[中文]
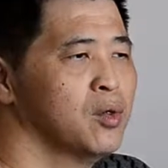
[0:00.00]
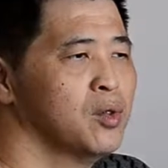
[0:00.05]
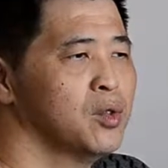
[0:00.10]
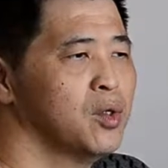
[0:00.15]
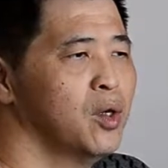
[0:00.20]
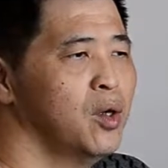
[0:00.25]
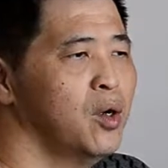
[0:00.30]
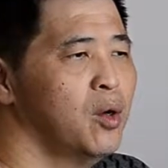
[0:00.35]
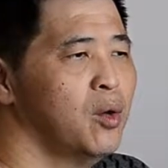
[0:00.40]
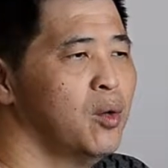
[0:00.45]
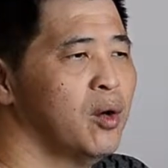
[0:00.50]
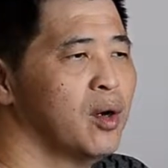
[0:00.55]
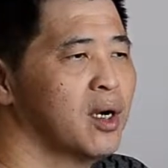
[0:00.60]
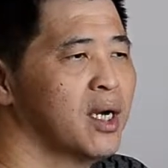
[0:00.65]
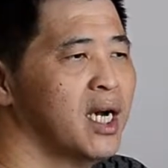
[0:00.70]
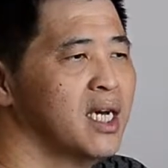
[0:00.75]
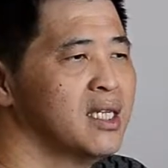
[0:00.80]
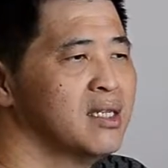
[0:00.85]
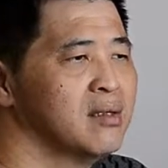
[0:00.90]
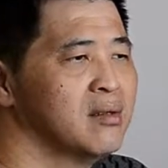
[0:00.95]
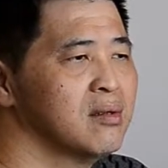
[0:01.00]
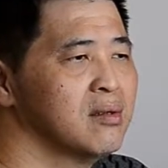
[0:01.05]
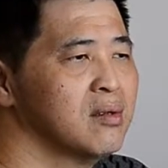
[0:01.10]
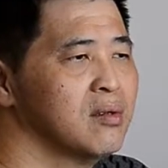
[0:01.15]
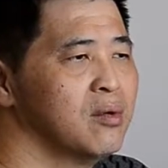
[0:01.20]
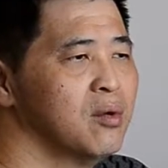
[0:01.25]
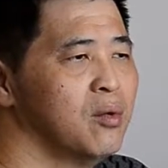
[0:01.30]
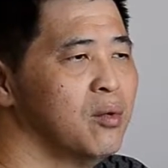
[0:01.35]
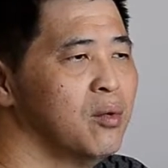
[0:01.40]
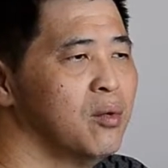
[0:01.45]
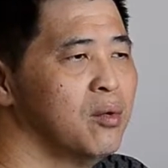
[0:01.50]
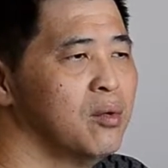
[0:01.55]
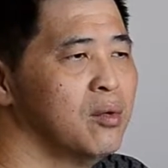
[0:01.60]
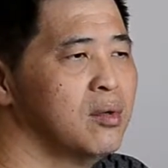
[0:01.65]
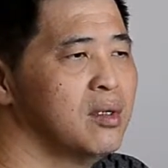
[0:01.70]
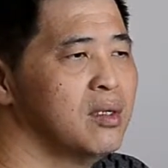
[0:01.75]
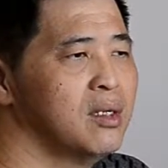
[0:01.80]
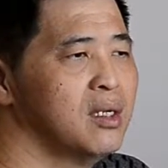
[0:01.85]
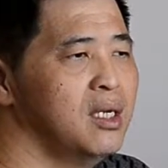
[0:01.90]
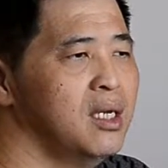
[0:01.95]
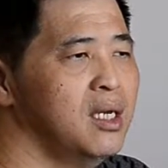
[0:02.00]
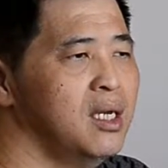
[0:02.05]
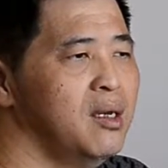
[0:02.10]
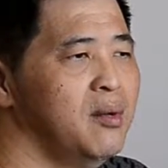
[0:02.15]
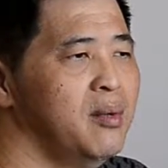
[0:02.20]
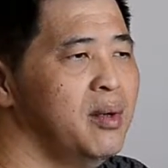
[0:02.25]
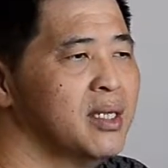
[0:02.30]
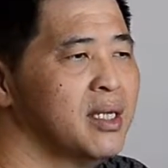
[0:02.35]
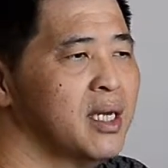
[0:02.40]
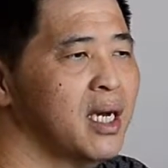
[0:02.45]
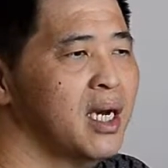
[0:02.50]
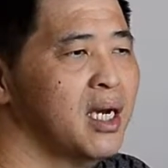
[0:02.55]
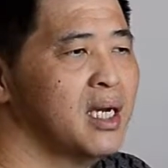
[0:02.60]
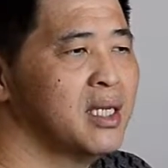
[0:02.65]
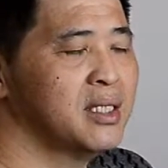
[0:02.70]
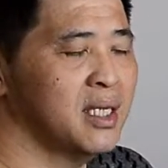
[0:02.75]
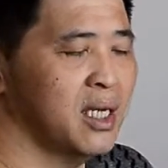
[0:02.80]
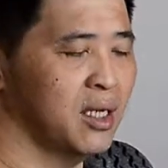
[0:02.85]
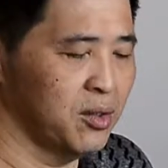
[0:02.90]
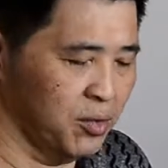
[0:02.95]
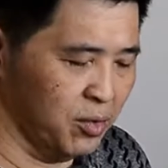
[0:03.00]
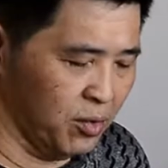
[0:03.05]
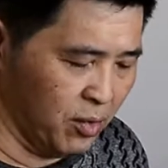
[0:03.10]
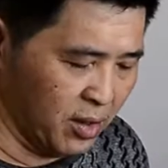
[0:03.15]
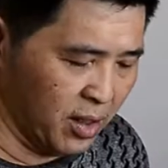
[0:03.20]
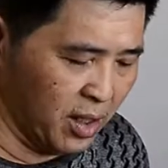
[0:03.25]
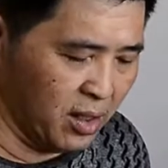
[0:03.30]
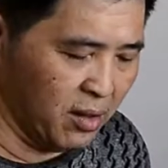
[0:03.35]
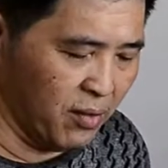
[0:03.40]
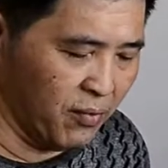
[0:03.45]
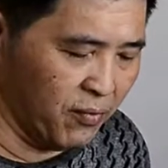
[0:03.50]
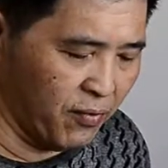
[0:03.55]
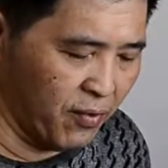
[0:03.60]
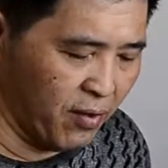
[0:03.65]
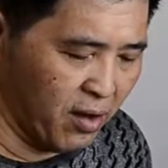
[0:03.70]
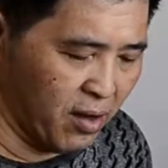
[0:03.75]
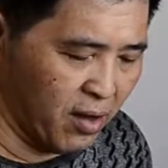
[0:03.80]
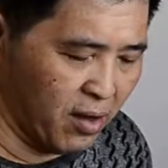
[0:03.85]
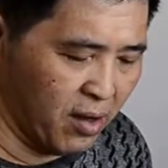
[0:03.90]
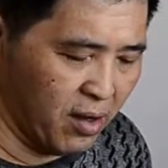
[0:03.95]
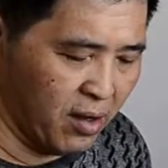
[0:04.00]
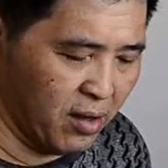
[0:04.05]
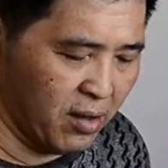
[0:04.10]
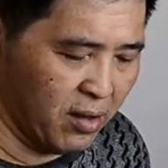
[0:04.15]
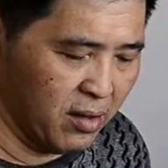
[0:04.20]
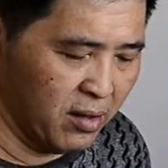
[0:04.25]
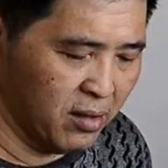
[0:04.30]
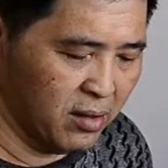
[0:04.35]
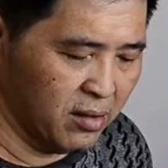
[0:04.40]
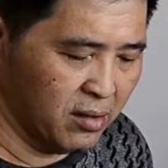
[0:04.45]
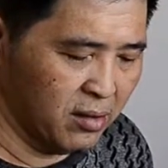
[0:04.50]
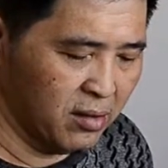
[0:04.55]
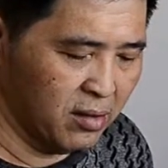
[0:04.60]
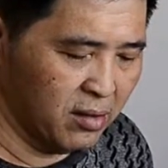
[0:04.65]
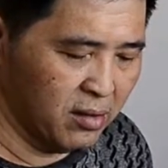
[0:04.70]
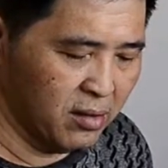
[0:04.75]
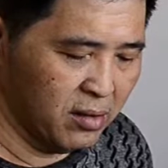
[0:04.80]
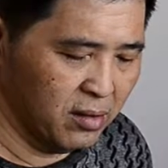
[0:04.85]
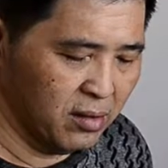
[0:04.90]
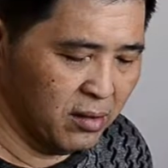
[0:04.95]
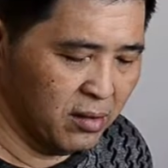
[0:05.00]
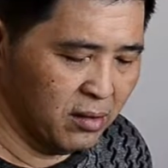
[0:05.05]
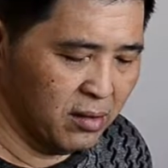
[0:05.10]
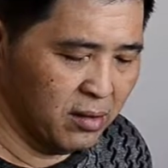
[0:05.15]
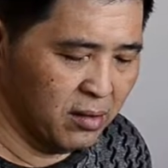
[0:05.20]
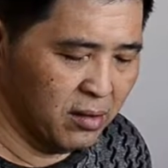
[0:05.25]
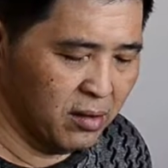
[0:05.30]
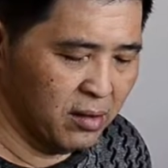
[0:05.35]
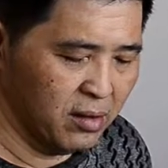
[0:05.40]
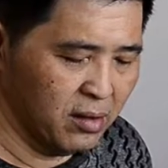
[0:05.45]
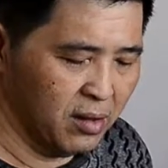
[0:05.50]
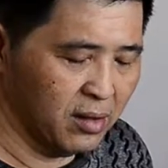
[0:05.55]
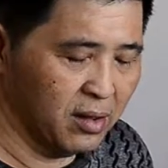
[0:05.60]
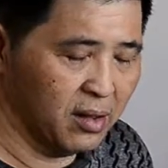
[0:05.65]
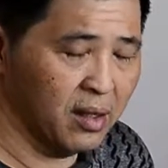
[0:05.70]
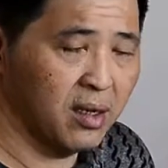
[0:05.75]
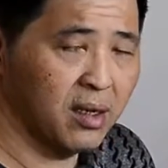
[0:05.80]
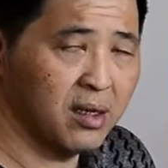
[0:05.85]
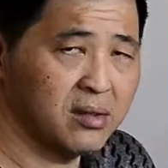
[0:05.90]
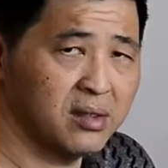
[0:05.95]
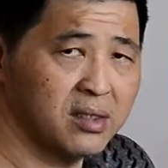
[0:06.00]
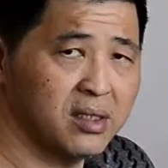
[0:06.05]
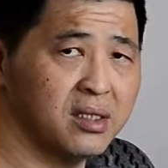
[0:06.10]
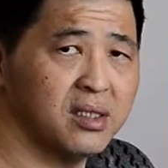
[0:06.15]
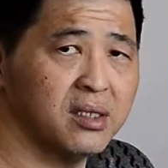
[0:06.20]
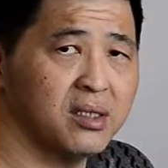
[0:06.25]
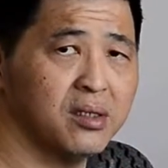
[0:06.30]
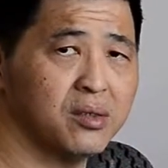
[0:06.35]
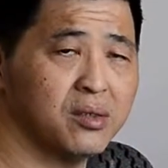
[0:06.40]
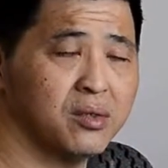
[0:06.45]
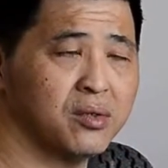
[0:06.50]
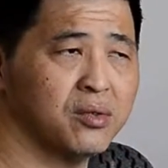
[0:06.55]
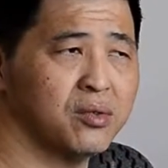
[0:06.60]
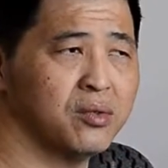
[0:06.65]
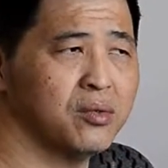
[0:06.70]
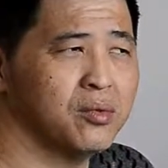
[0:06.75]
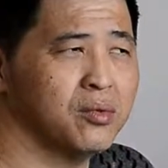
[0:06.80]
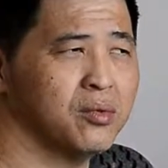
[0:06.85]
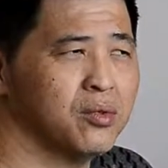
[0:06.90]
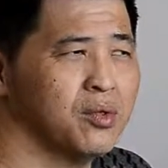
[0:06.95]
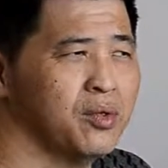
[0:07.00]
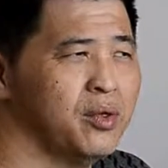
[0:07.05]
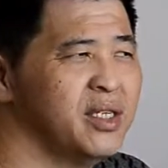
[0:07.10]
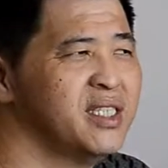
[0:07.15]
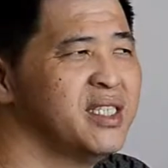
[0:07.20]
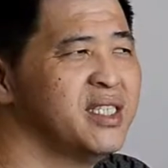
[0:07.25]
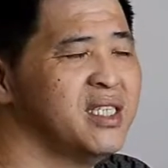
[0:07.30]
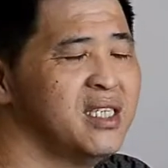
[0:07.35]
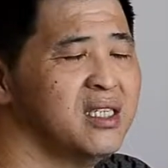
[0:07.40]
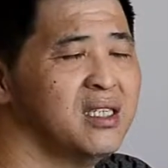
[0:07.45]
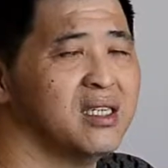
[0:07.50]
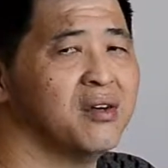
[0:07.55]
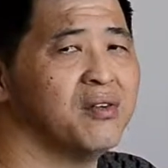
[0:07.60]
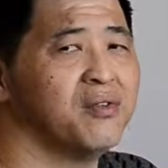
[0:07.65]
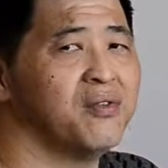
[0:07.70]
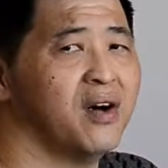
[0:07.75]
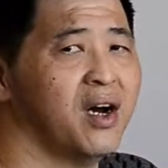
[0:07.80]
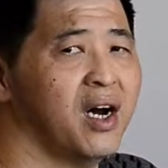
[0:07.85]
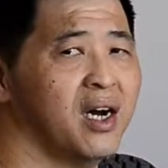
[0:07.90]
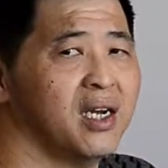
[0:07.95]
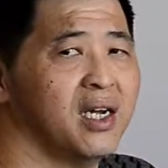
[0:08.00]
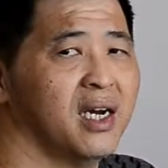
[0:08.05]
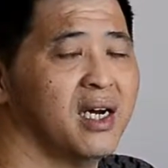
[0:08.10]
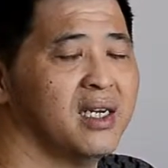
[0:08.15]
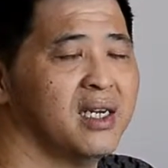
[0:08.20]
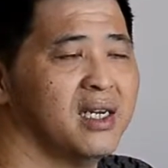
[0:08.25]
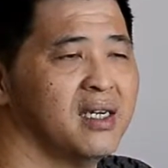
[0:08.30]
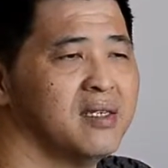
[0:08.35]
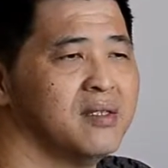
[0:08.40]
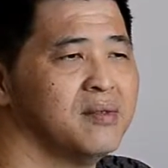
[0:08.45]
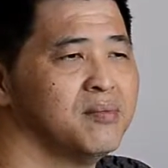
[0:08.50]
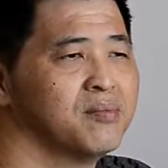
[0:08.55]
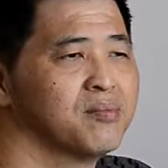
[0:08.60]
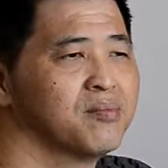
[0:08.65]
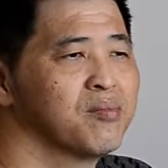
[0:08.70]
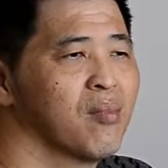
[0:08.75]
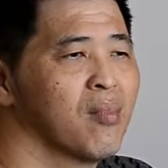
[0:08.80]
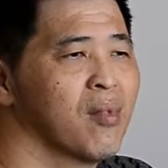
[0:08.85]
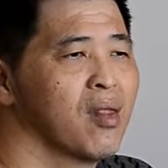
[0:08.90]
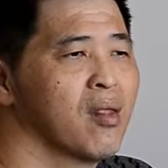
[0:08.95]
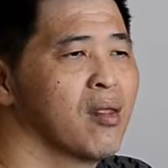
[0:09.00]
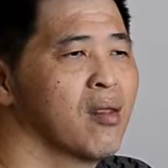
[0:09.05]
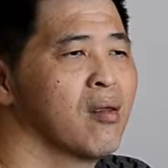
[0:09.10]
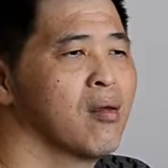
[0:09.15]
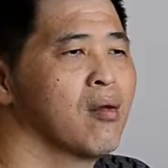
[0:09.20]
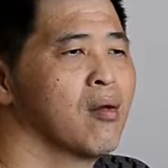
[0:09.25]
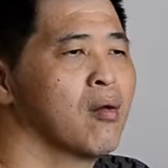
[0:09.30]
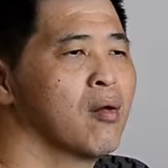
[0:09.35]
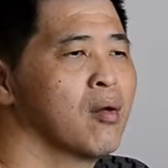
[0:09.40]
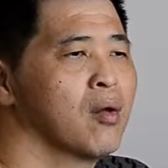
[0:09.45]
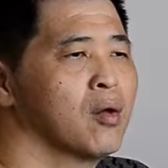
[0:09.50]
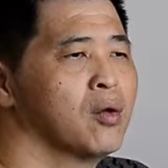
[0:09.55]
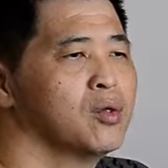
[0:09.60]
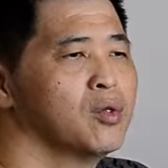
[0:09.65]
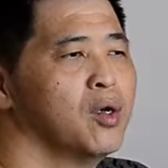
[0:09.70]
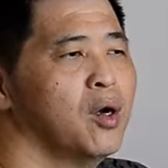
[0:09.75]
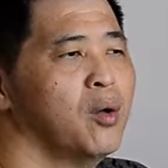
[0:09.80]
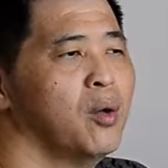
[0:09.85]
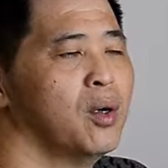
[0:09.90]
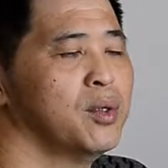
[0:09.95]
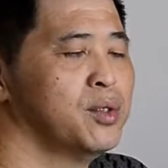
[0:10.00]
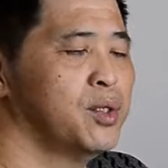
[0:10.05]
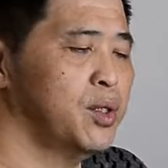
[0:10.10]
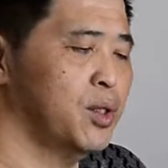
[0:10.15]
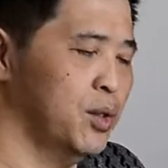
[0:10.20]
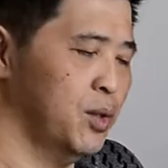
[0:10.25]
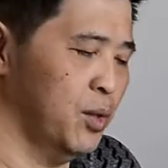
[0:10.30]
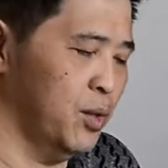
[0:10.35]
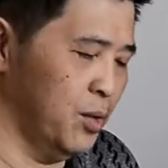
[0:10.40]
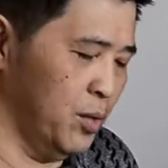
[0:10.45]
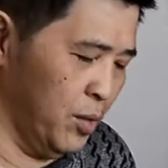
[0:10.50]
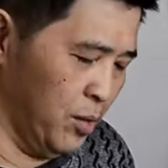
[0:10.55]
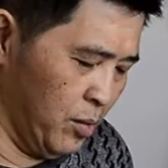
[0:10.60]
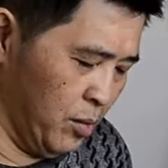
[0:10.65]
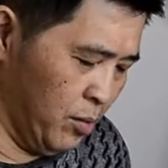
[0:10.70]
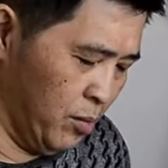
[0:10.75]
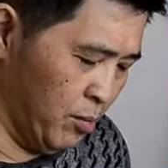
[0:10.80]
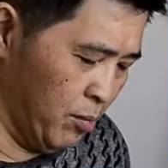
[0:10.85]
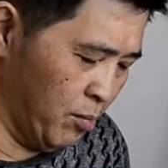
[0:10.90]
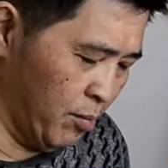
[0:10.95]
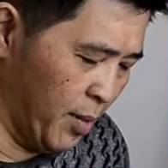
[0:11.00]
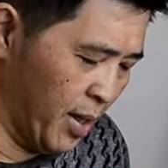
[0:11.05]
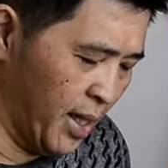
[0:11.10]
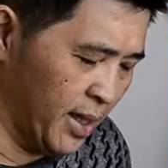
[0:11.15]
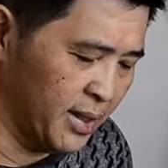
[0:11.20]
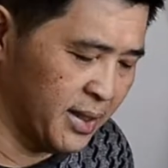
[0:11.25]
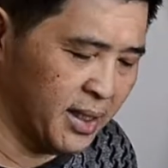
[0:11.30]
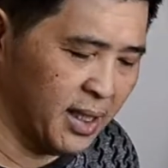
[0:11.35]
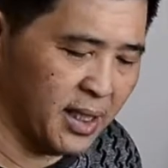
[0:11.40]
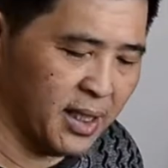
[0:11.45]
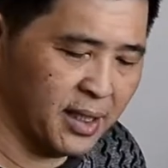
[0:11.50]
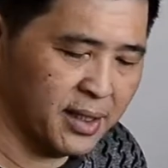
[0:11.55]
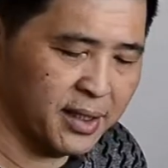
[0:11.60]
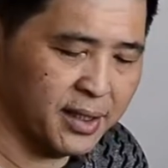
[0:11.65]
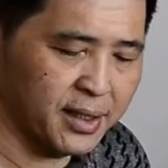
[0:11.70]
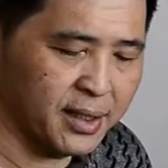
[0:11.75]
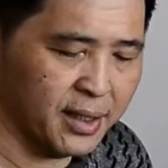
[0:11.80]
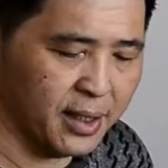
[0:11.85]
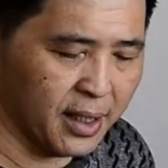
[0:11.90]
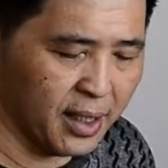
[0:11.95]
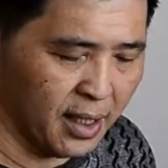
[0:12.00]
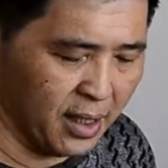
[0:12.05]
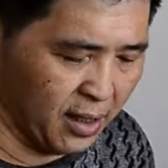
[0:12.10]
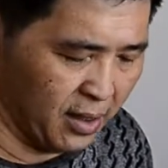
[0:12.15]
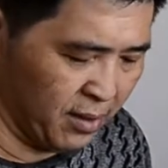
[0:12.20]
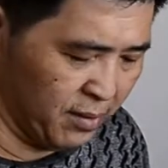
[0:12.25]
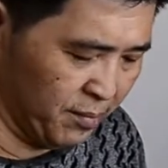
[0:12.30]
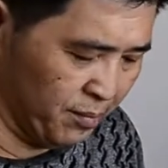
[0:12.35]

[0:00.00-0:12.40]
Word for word: 说我看，因为他讲说他的花，很是属于新的发来的，所以我就买下来试试看。